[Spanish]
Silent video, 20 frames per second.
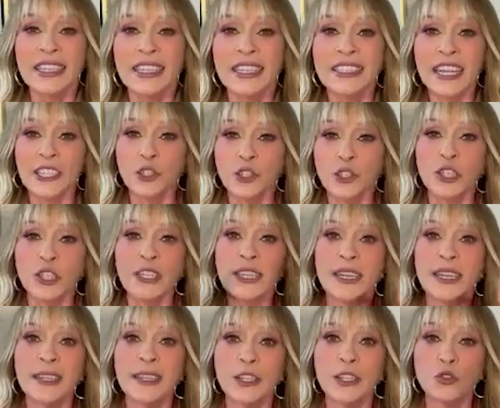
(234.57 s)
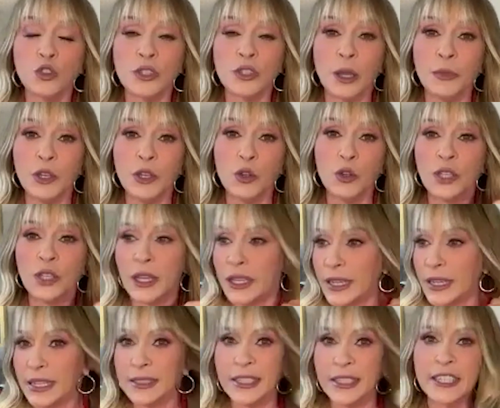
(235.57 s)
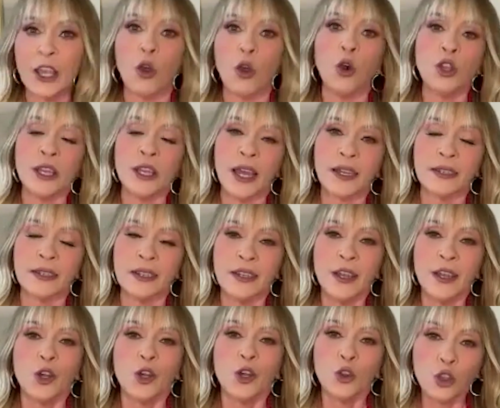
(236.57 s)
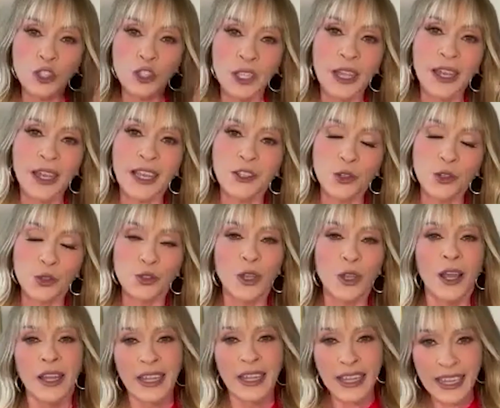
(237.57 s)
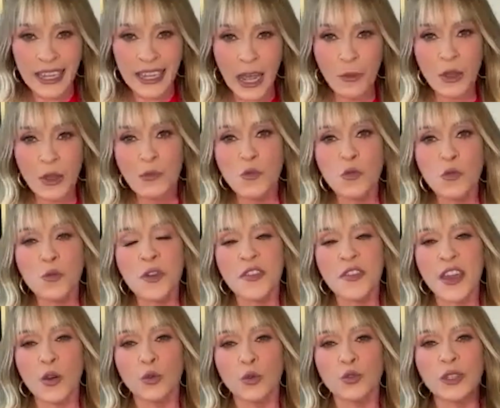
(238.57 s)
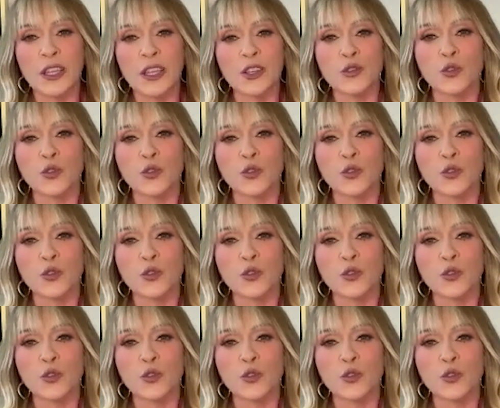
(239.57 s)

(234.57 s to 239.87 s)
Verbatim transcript: Y al yo tener a tantos amigos ahí, les dije, oigan, no sean gachos, graben un video ustedes